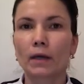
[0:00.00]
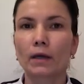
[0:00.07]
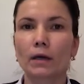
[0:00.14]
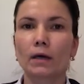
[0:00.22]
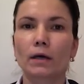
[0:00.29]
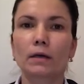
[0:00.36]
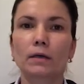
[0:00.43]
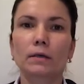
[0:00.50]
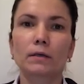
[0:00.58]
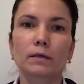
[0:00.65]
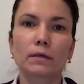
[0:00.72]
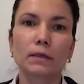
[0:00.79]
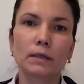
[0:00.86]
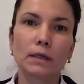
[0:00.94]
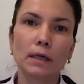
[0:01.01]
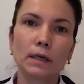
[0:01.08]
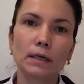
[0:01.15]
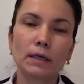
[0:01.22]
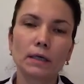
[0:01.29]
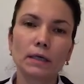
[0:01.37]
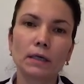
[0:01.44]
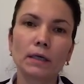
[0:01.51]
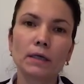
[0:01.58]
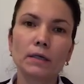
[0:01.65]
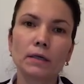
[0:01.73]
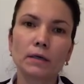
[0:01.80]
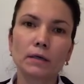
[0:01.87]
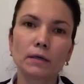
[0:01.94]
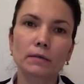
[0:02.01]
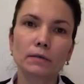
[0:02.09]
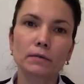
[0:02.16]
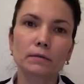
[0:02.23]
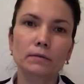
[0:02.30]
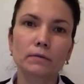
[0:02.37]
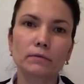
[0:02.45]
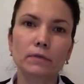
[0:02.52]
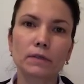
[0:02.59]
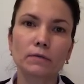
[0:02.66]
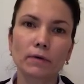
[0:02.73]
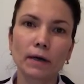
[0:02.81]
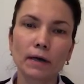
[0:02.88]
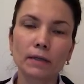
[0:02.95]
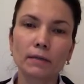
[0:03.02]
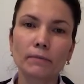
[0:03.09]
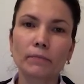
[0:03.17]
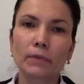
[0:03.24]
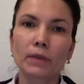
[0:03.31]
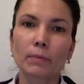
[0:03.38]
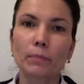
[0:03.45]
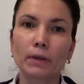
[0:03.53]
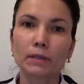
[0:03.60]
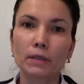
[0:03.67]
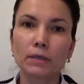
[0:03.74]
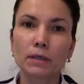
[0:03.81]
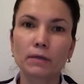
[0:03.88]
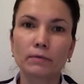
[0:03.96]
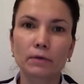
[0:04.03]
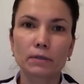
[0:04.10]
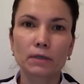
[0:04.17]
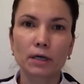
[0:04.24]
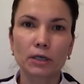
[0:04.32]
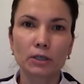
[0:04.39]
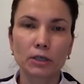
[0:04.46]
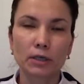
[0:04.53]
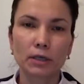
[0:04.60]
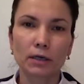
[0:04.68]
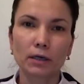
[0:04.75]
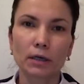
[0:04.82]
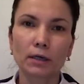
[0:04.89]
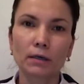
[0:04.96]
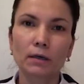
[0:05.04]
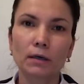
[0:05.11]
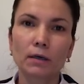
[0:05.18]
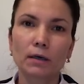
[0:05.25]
а, ей и не а, вызывает дополнительного раздражения, как,